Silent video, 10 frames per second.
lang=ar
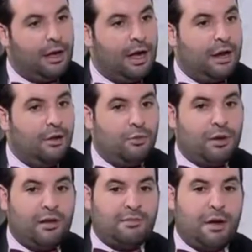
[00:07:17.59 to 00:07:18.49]
انا
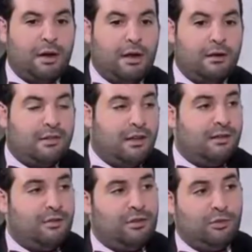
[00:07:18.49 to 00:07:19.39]
اليوم كي نسمع الليل
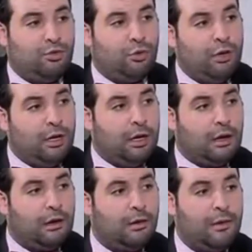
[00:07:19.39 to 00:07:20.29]
زي سي دو شون ليريك